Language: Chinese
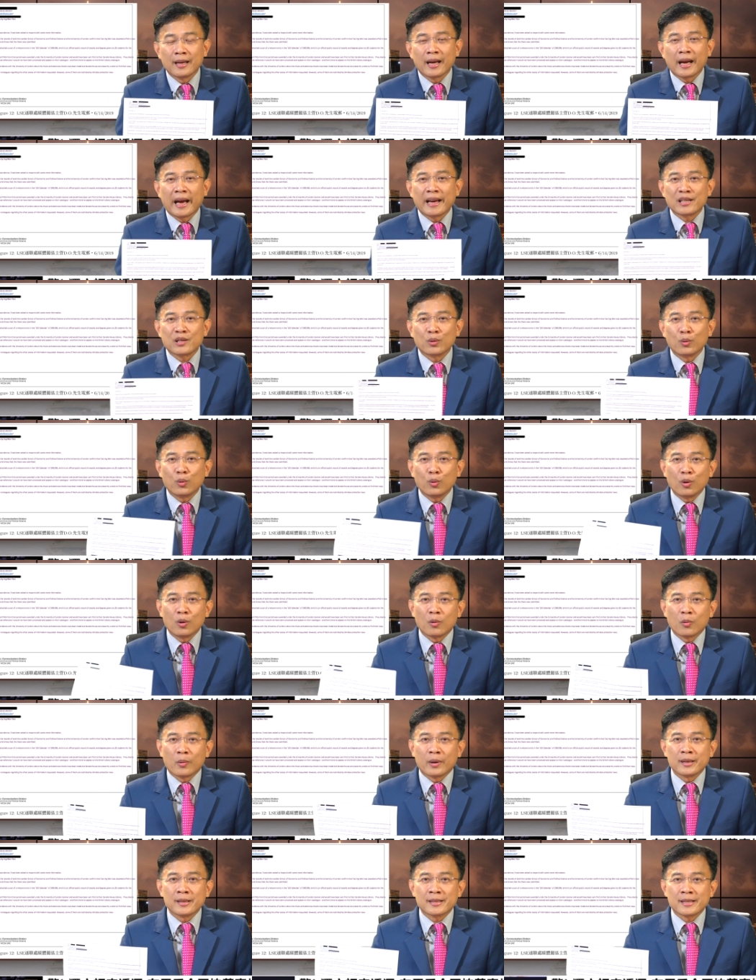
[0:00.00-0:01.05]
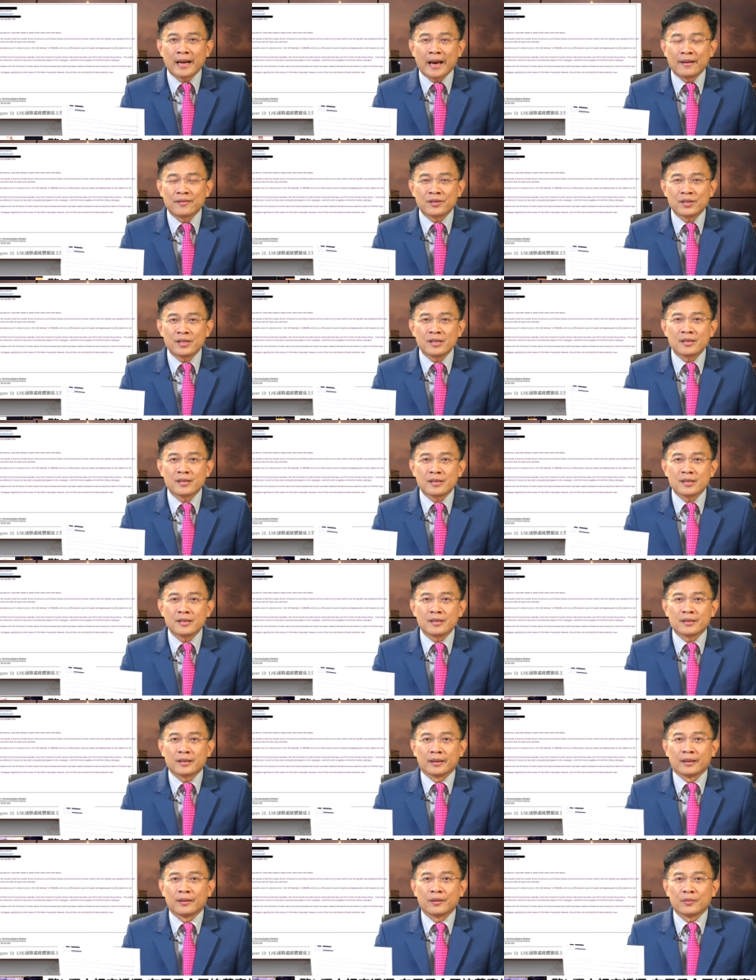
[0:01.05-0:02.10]
还是论文产制室
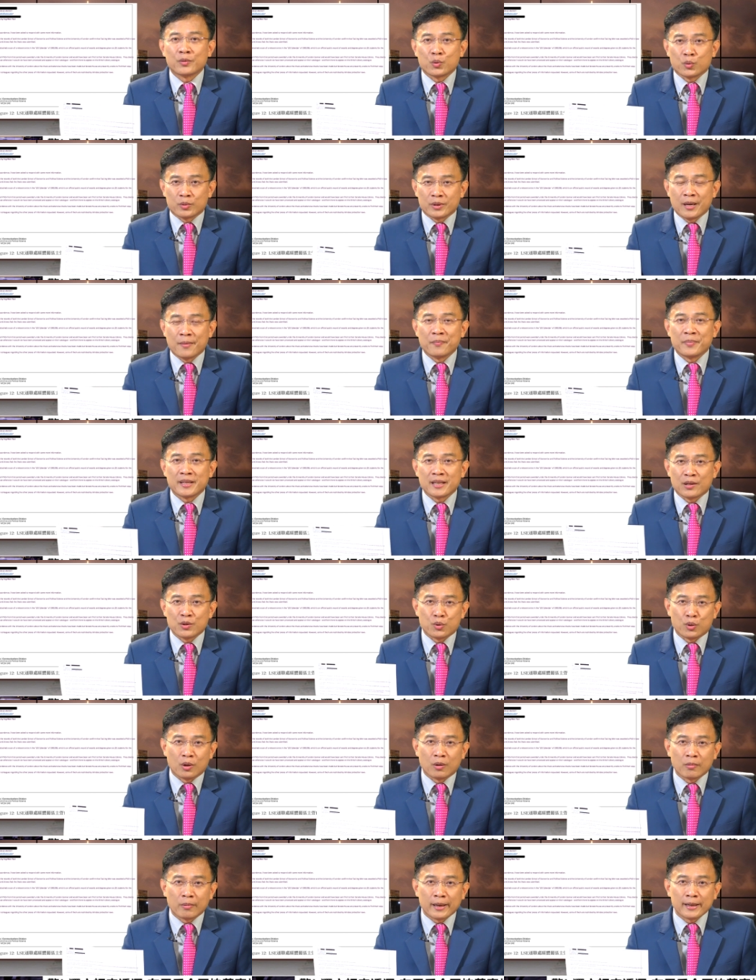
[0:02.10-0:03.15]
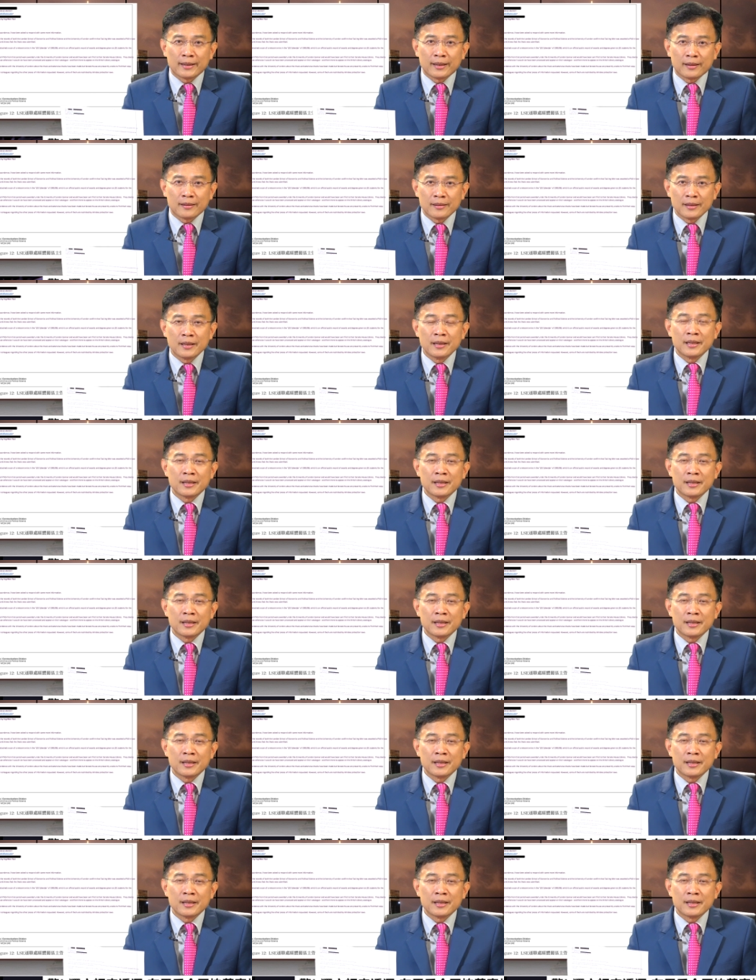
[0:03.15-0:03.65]
的主任比较权威呢？